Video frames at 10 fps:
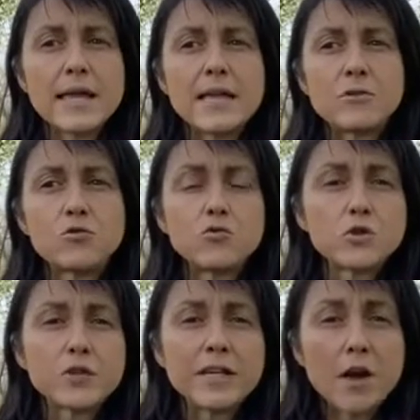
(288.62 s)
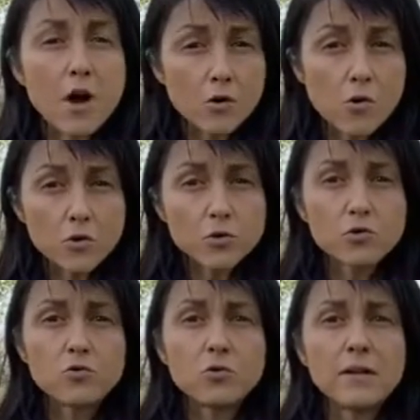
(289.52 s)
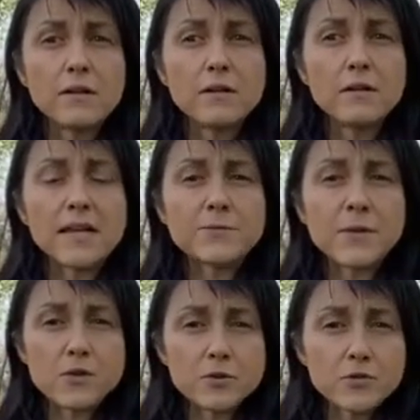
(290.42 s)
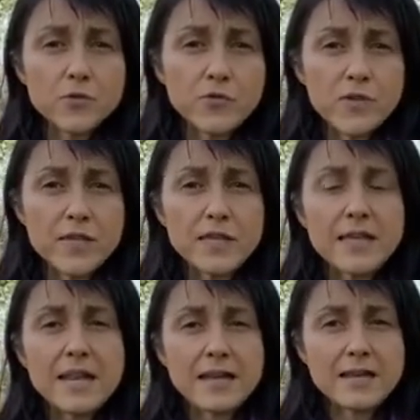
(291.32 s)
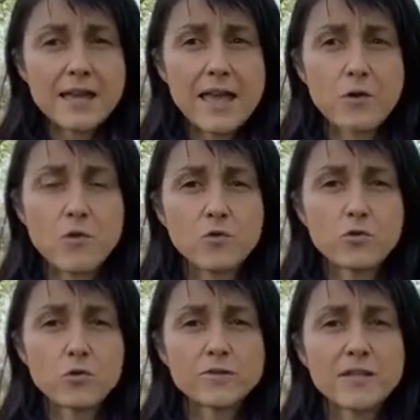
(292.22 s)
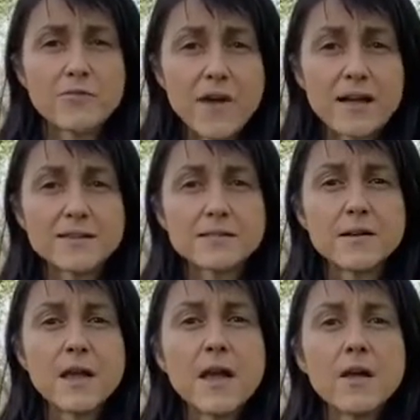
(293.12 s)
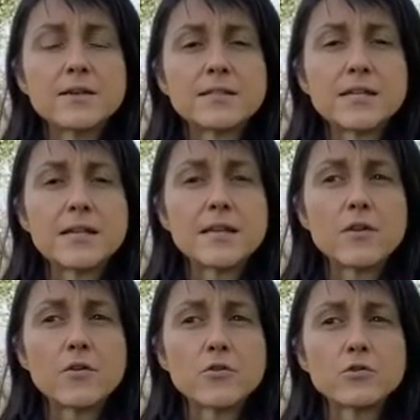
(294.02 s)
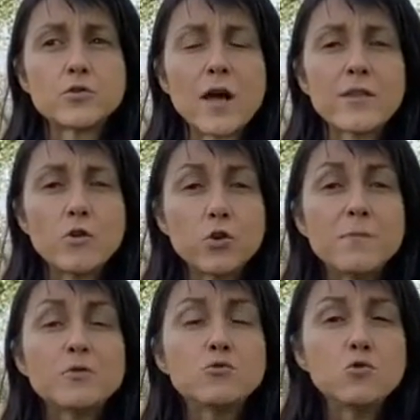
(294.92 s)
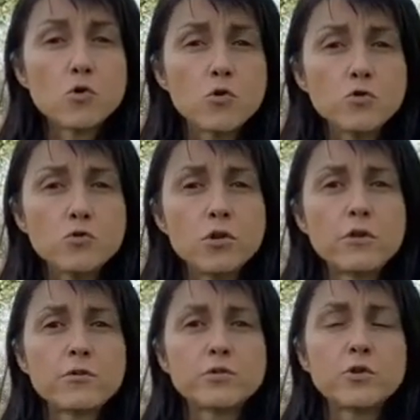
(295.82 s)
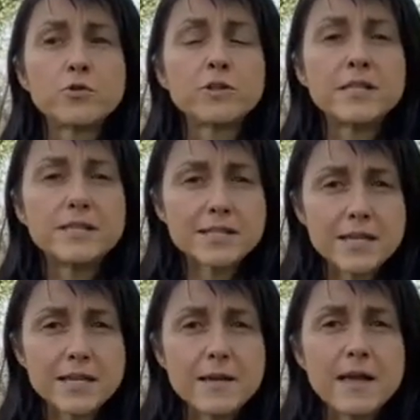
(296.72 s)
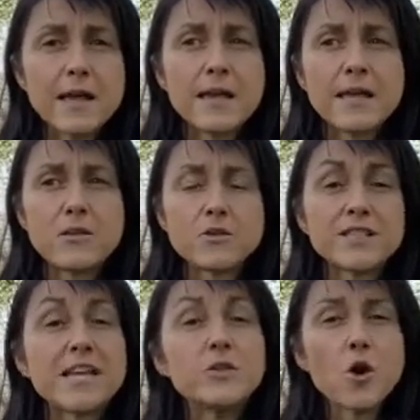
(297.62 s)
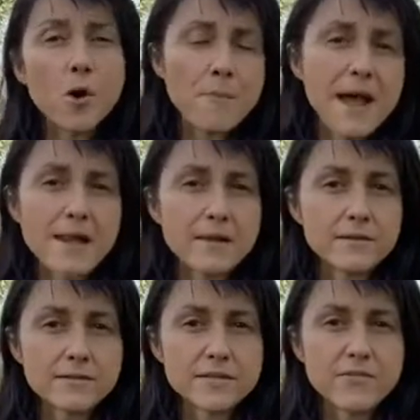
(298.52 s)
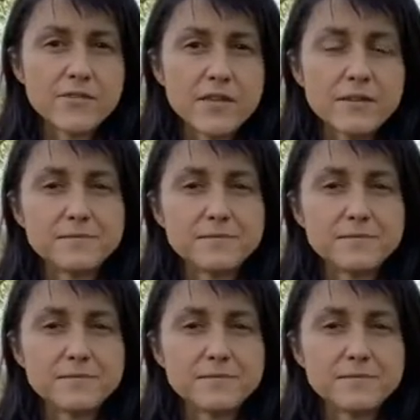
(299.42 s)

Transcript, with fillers: et tout ce qu'il rencontre, toute euh, l'expérience de vie qu'il acquiert autour de cette phase, c'est, euh, sera dans le domaine du connu, dans, ce qu'il sait et dans ce qui est normal dans sa vie.